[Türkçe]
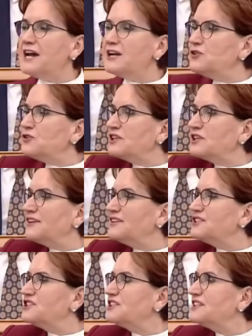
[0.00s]
Her
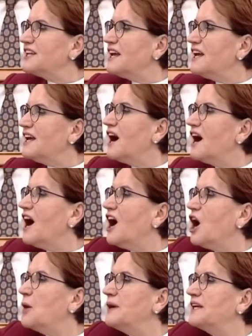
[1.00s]
dükkanın içinde
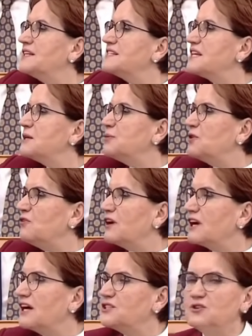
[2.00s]
A Haber'inize
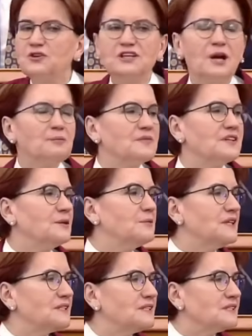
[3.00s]
provokasyon
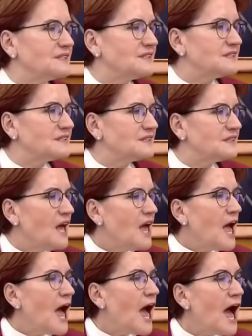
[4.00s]
yaptırabilirsiniz.
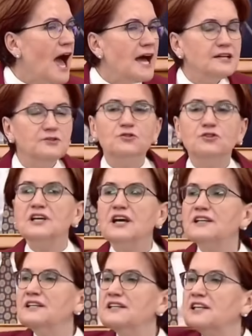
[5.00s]
Her
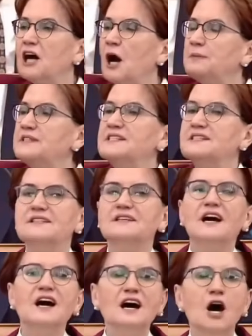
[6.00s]
dükkanın
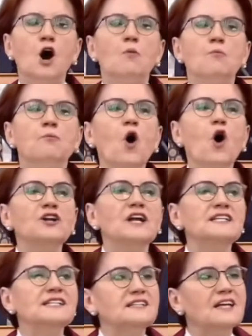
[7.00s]
kapısında
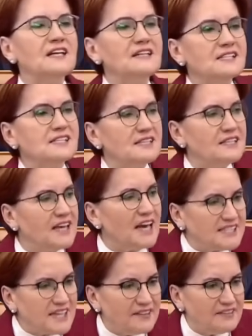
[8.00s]
porno sitesi
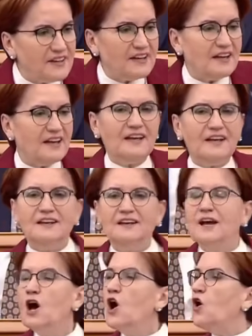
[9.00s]

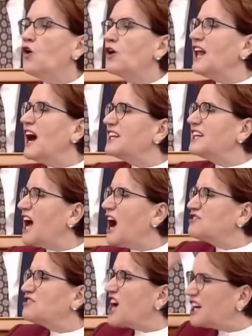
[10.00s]
gezenlere, oralarda
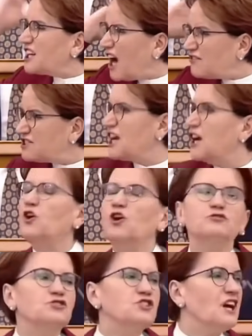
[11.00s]
yavşak yavşak
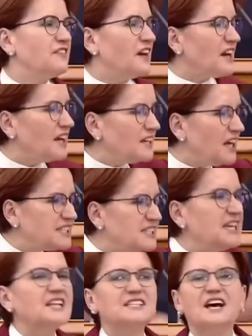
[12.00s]
konuşanlara,
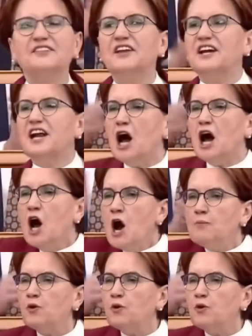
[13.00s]
yazı yazanlara